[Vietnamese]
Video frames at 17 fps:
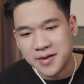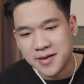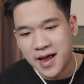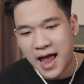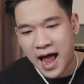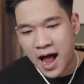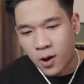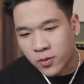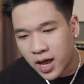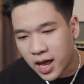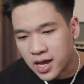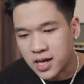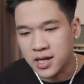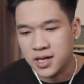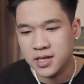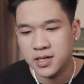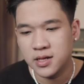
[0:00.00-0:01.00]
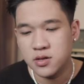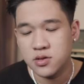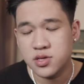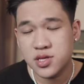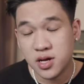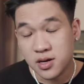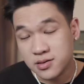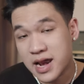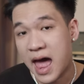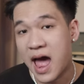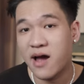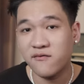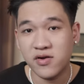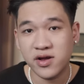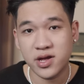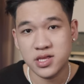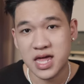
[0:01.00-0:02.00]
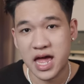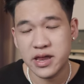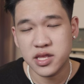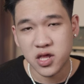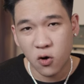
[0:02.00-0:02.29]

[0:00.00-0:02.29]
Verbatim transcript: cái áo này xứng đáng với cái giá